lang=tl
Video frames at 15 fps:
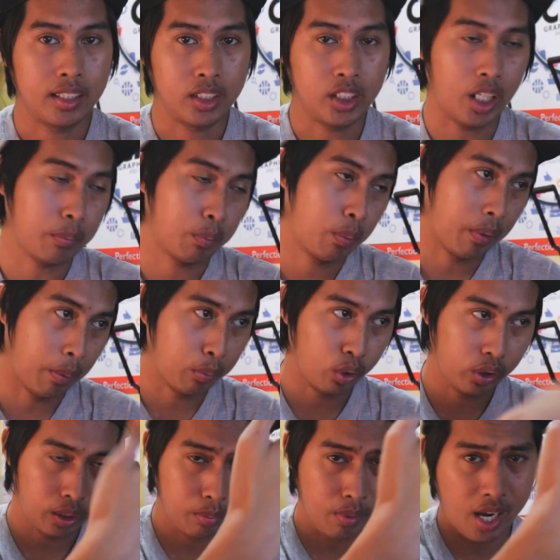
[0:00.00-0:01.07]
check mo
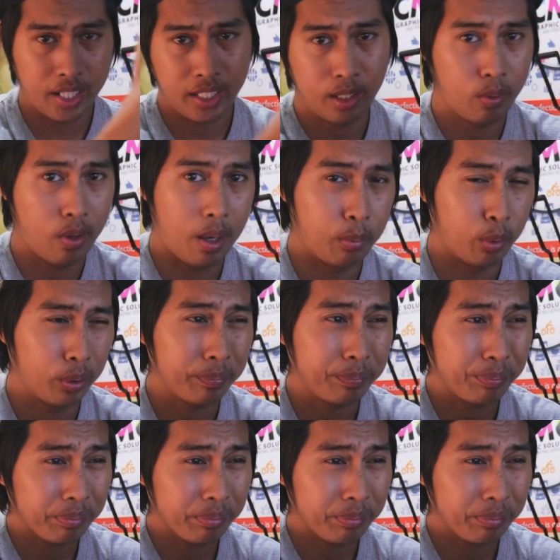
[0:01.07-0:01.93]
mabuti yung mga ginawa mo.